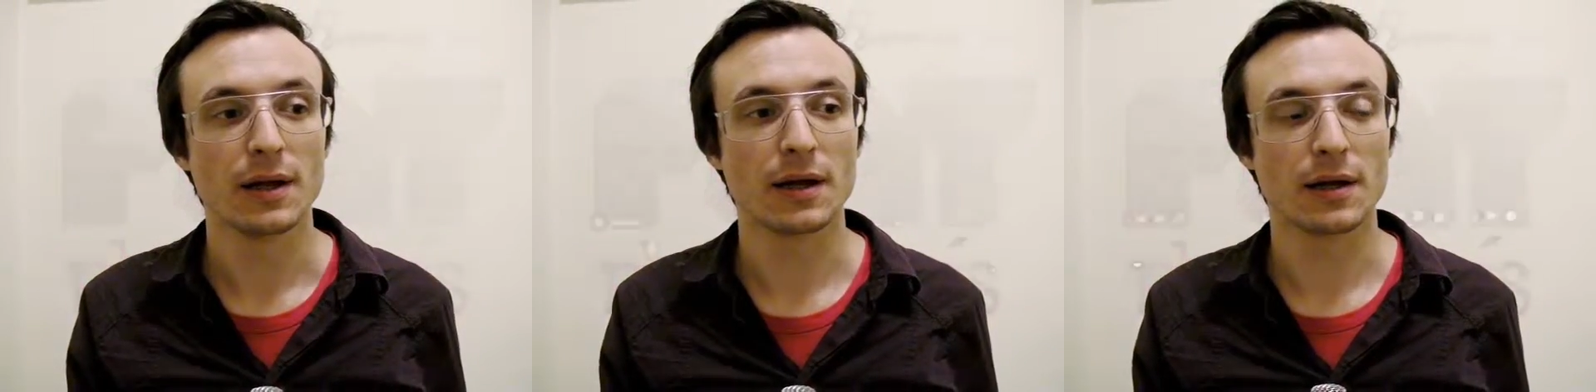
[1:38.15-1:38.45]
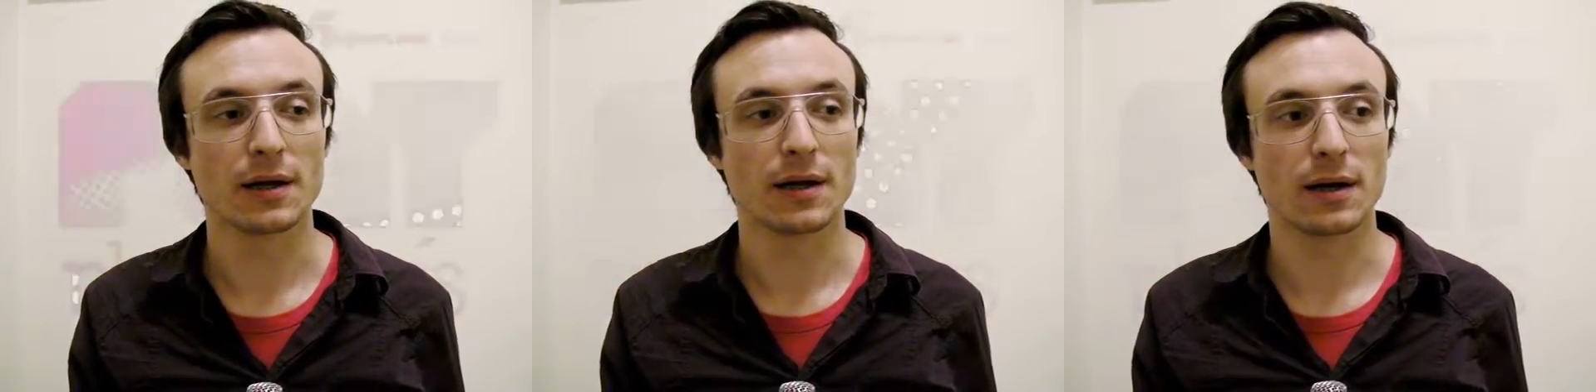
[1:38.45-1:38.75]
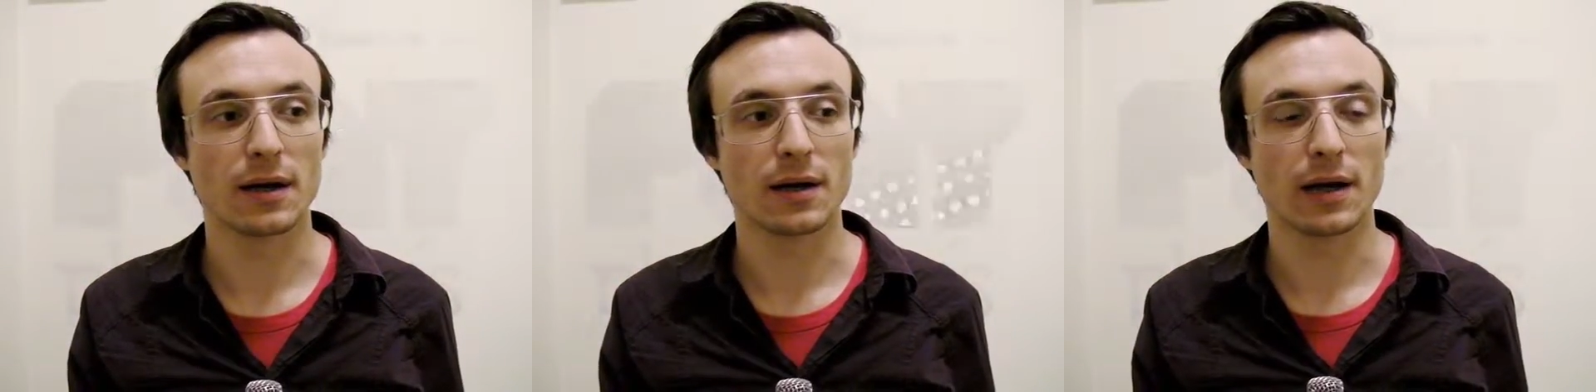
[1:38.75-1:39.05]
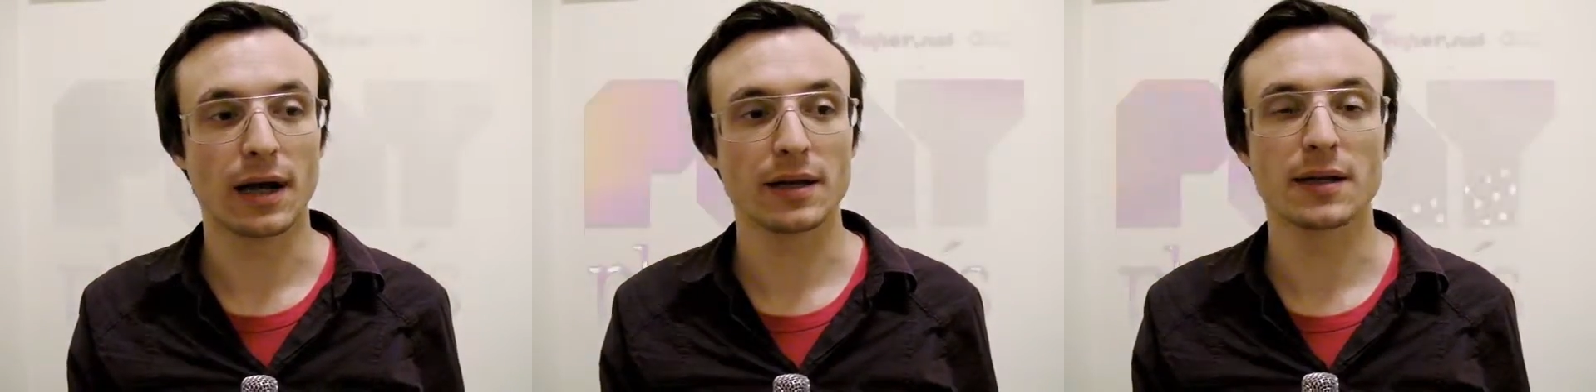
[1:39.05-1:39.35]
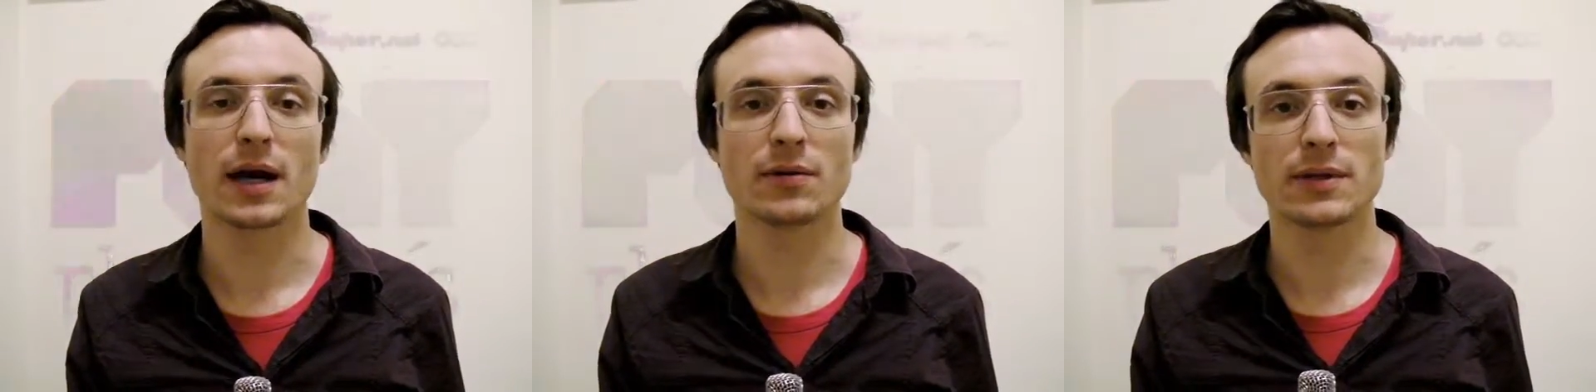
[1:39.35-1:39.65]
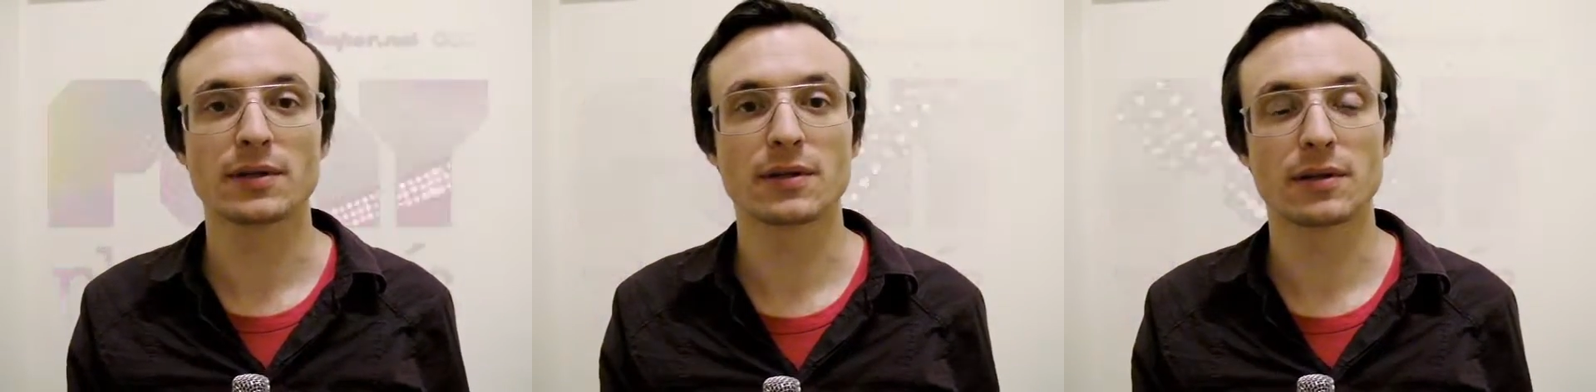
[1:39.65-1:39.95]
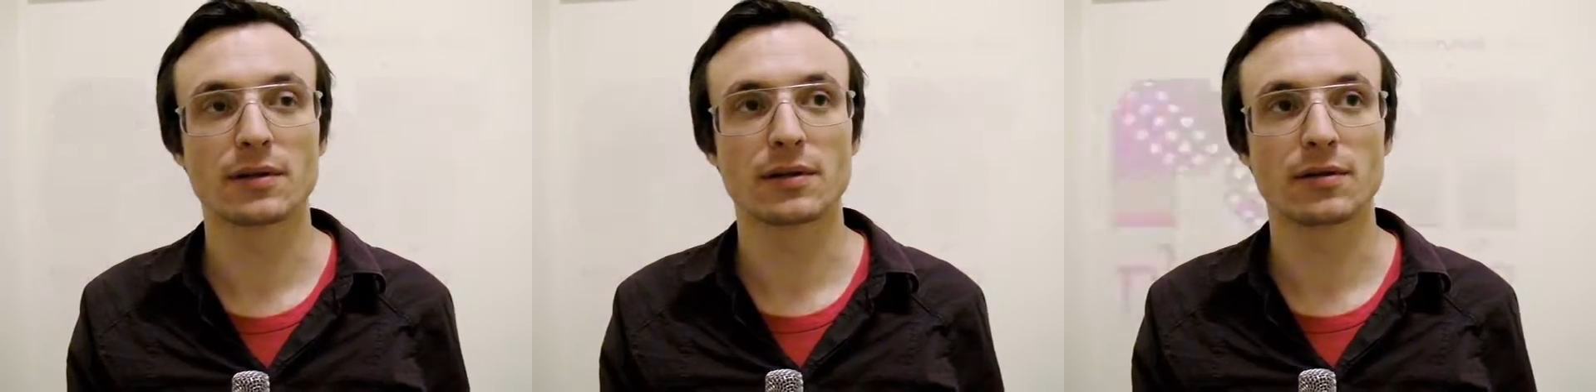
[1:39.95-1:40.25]
Äh, eine der
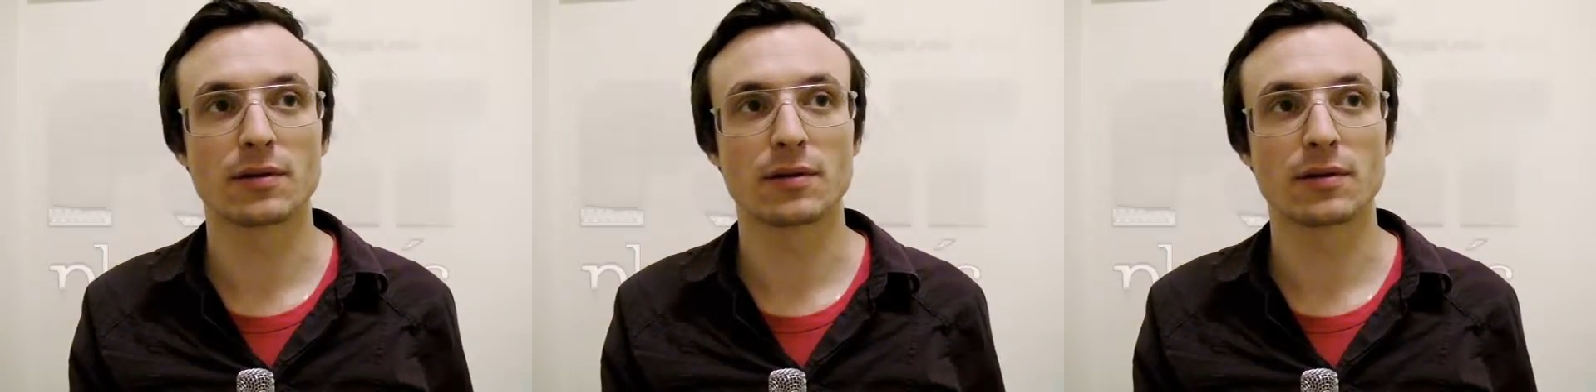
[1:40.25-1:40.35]
Arbeiten,